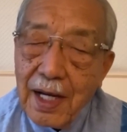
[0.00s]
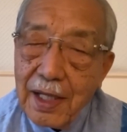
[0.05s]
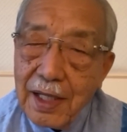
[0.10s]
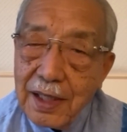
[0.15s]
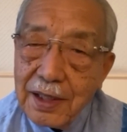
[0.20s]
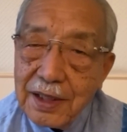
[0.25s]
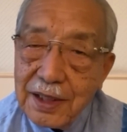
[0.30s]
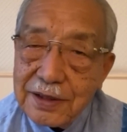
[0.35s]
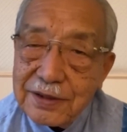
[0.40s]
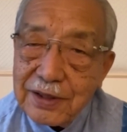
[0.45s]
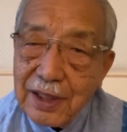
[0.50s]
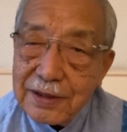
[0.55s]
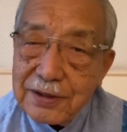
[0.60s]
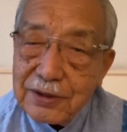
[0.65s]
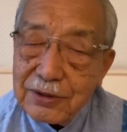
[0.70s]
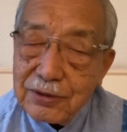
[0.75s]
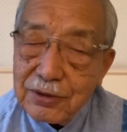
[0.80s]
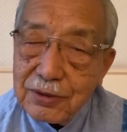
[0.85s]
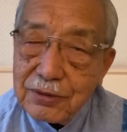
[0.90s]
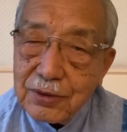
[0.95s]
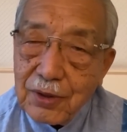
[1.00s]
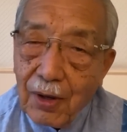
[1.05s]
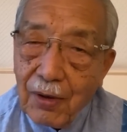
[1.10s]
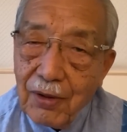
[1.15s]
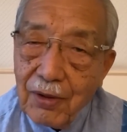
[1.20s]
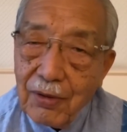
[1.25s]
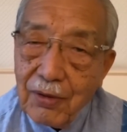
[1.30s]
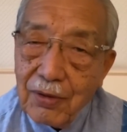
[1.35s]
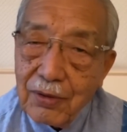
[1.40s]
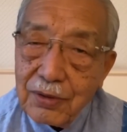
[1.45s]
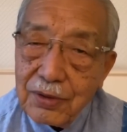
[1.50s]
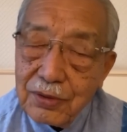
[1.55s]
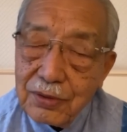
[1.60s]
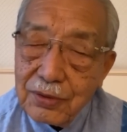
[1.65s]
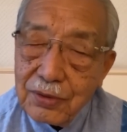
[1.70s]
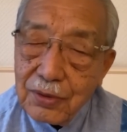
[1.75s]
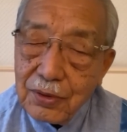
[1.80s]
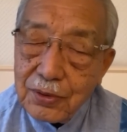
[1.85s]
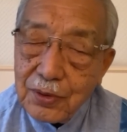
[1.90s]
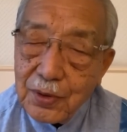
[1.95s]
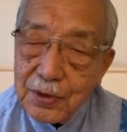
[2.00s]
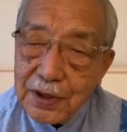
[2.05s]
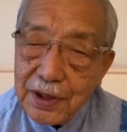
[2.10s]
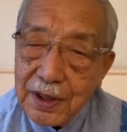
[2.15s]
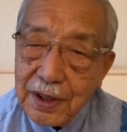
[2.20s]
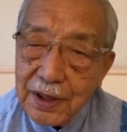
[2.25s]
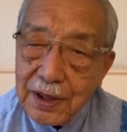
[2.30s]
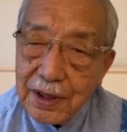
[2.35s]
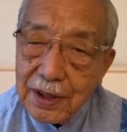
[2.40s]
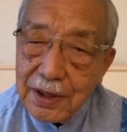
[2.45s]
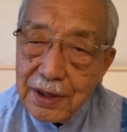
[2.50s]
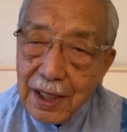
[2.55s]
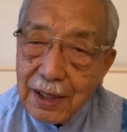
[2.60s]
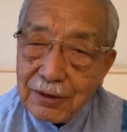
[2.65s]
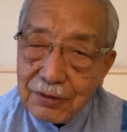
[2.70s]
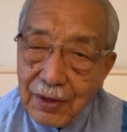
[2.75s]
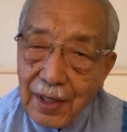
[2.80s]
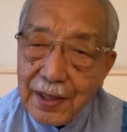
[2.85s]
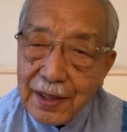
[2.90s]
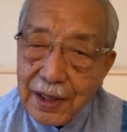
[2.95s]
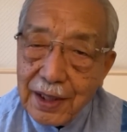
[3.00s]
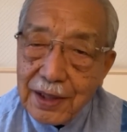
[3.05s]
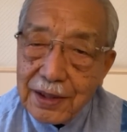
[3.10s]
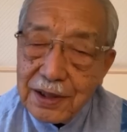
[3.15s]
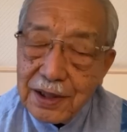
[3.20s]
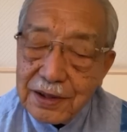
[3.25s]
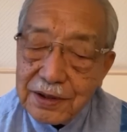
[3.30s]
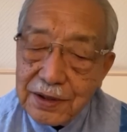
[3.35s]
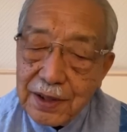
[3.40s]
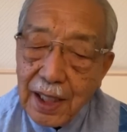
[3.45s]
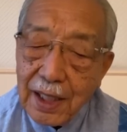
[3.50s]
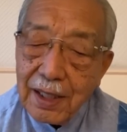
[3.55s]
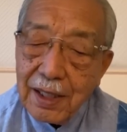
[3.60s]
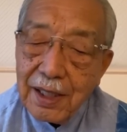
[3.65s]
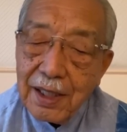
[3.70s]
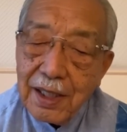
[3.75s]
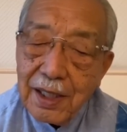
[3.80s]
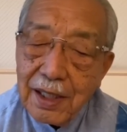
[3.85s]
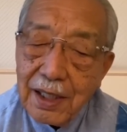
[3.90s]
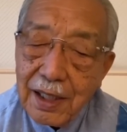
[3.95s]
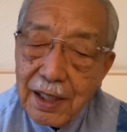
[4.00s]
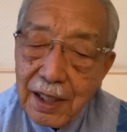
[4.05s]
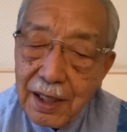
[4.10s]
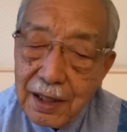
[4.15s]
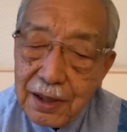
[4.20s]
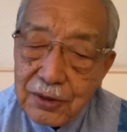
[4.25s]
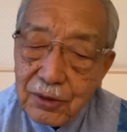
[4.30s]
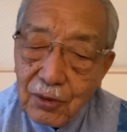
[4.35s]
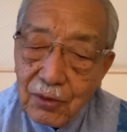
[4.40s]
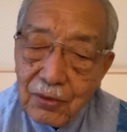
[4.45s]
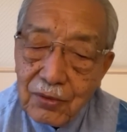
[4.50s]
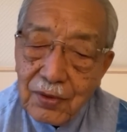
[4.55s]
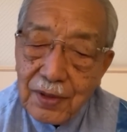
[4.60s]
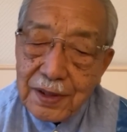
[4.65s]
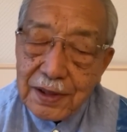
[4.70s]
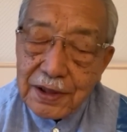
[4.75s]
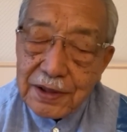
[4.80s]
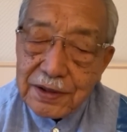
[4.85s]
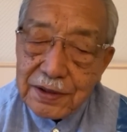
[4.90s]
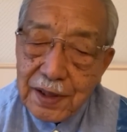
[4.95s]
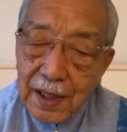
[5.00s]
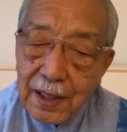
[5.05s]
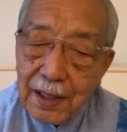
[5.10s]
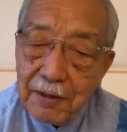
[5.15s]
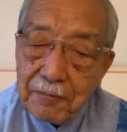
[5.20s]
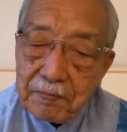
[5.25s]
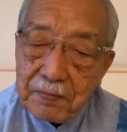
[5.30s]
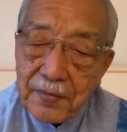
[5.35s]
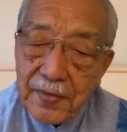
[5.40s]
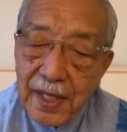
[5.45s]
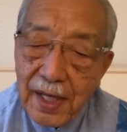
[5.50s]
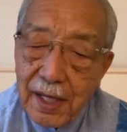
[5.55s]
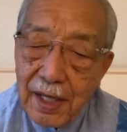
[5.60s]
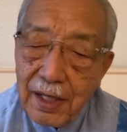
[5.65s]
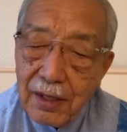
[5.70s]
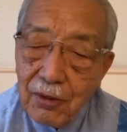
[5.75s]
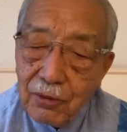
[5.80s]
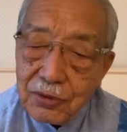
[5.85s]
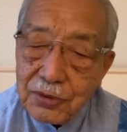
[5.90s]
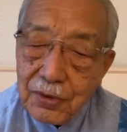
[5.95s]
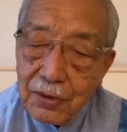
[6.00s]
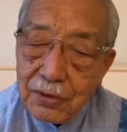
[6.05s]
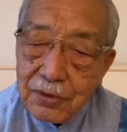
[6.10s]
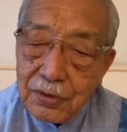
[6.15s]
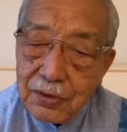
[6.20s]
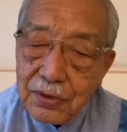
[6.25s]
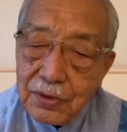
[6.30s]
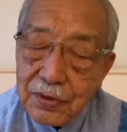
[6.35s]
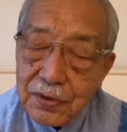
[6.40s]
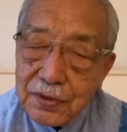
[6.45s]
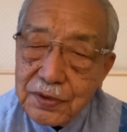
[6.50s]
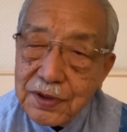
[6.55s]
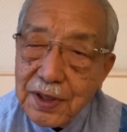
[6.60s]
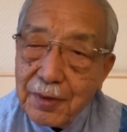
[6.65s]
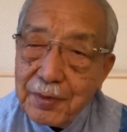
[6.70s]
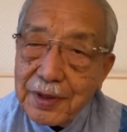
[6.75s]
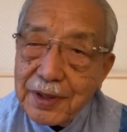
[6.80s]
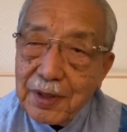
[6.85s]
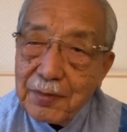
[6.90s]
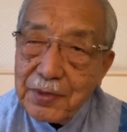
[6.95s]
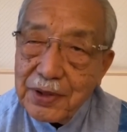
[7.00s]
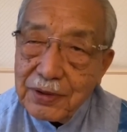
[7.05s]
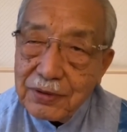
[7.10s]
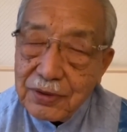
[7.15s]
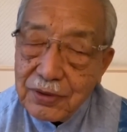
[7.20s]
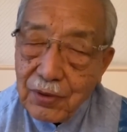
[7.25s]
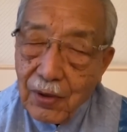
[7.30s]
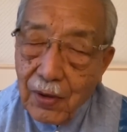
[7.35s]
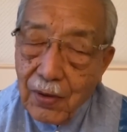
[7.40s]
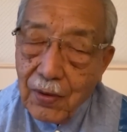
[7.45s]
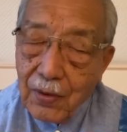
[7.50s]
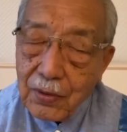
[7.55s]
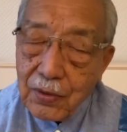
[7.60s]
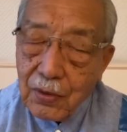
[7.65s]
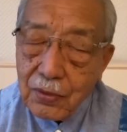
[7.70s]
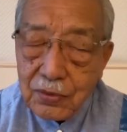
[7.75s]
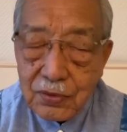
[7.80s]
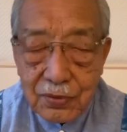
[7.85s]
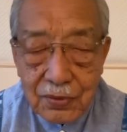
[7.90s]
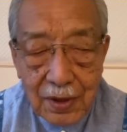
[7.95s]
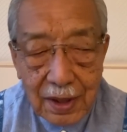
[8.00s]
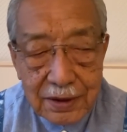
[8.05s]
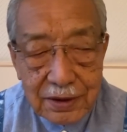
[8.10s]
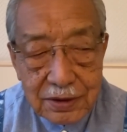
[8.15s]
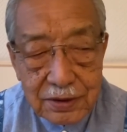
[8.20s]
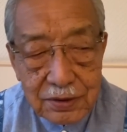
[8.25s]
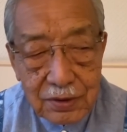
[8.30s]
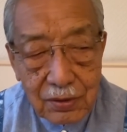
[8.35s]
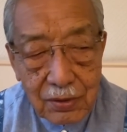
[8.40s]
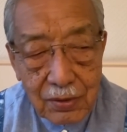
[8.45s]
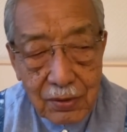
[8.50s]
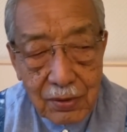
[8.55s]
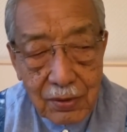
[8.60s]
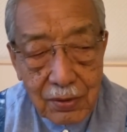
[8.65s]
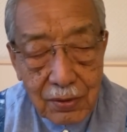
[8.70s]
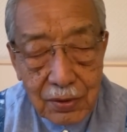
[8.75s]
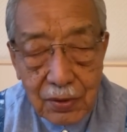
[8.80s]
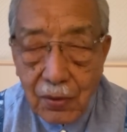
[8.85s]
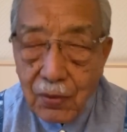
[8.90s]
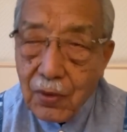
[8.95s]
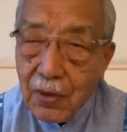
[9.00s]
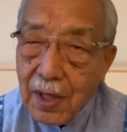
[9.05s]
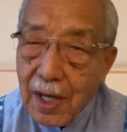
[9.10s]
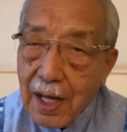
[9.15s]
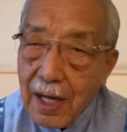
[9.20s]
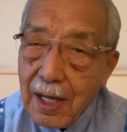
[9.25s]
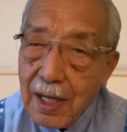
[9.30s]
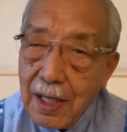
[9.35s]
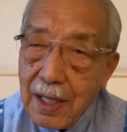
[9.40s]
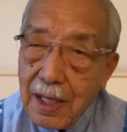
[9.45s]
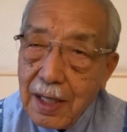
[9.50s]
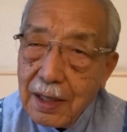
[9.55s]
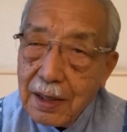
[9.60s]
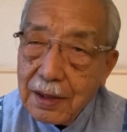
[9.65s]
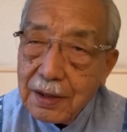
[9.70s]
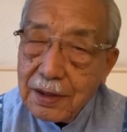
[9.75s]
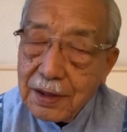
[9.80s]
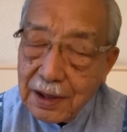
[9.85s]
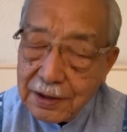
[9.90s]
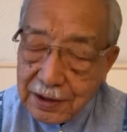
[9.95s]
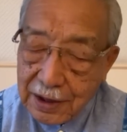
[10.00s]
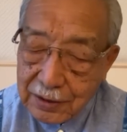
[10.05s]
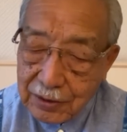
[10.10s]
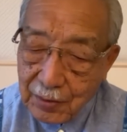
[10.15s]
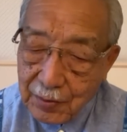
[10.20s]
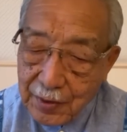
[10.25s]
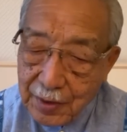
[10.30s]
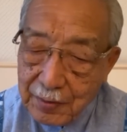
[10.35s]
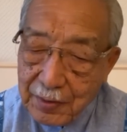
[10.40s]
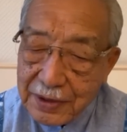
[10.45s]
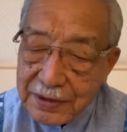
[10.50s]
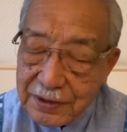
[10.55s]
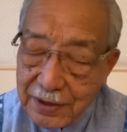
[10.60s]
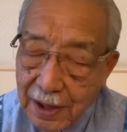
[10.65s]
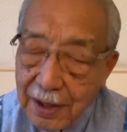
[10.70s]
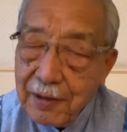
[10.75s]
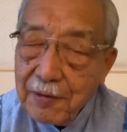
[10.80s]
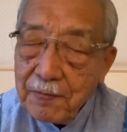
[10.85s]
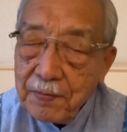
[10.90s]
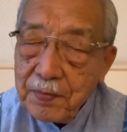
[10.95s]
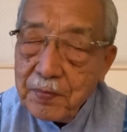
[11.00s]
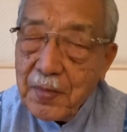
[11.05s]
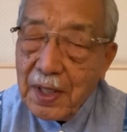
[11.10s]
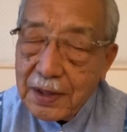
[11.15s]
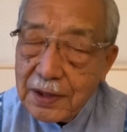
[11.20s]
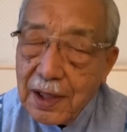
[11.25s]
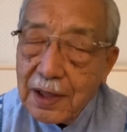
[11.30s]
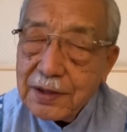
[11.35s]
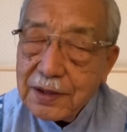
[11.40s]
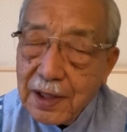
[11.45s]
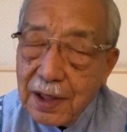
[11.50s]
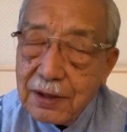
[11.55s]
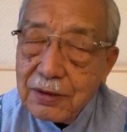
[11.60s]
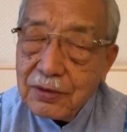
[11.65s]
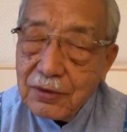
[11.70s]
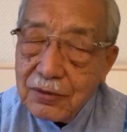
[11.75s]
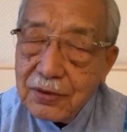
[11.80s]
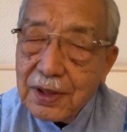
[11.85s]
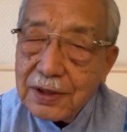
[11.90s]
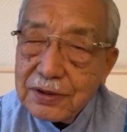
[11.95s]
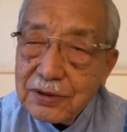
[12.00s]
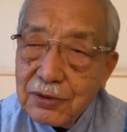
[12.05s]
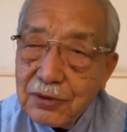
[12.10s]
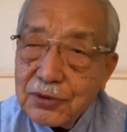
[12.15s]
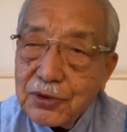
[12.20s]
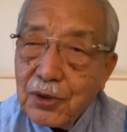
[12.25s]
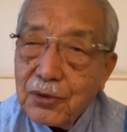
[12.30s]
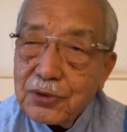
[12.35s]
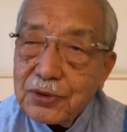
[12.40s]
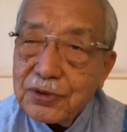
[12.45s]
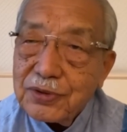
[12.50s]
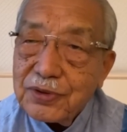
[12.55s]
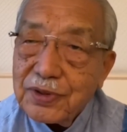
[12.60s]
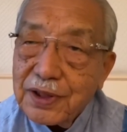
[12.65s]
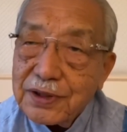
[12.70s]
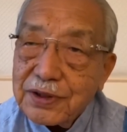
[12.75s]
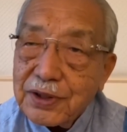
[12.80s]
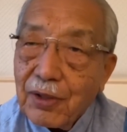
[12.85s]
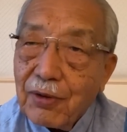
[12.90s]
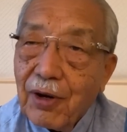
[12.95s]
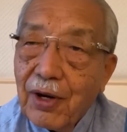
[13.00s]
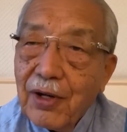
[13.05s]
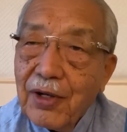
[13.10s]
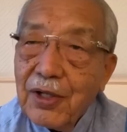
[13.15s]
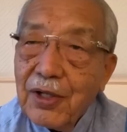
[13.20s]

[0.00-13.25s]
円安が続くということになるわけなんですね。えー、ところがですね、えー、よくよく調べてみると、6月の8日だったと思いますね。まあ大体6月の上旬ですよ。